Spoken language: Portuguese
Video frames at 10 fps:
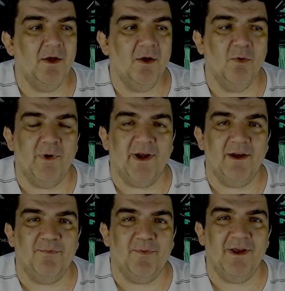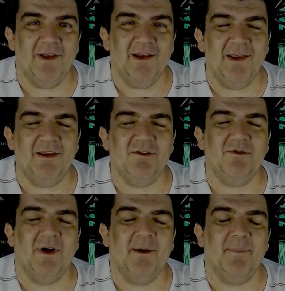O Guarani foi
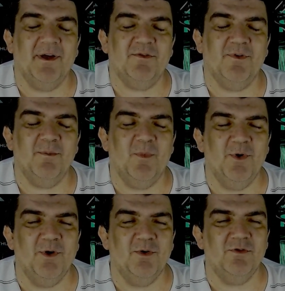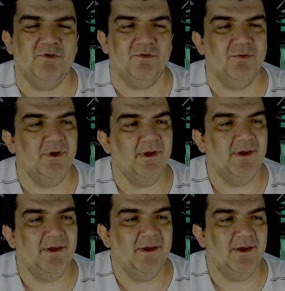lento, rapaz, foi moroso
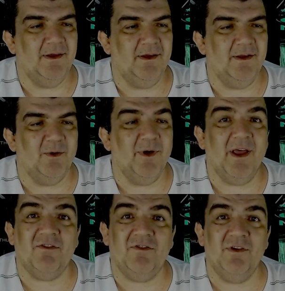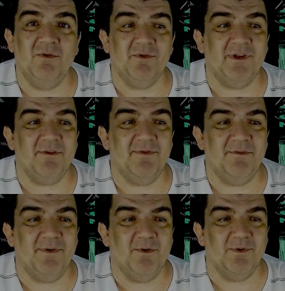e não reagiu, não teve
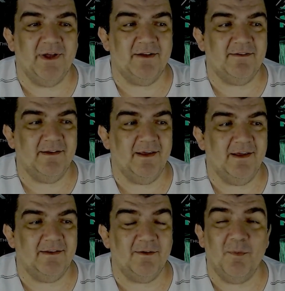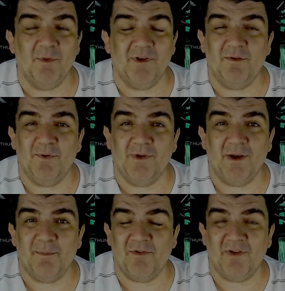dificuldades, é, teve muita
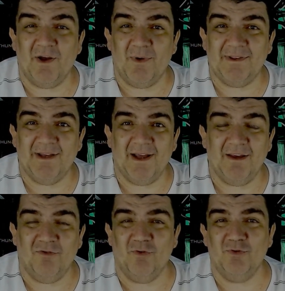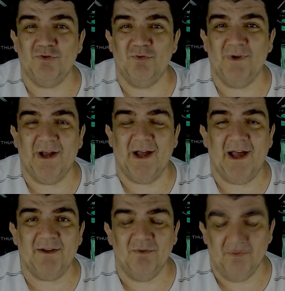dificuldade para chegar ao ataque, jogo
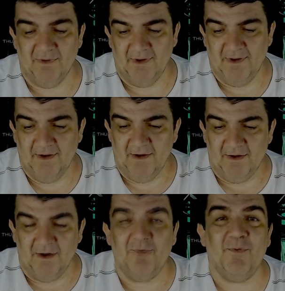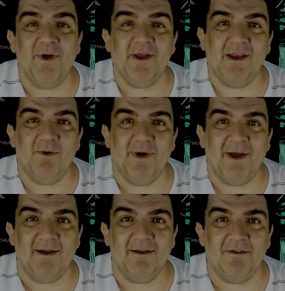truncado. Não foi aquele
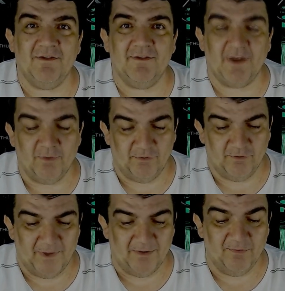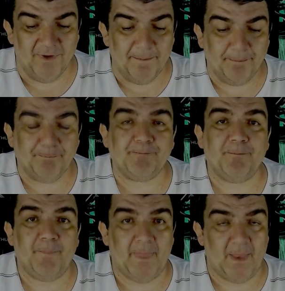Guarani que a gente está acostumado a ver
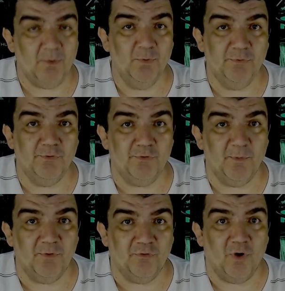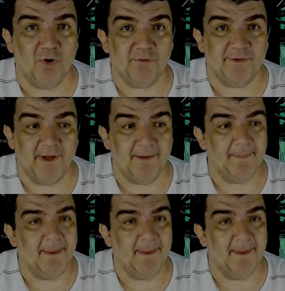nos últimos jogos, tá?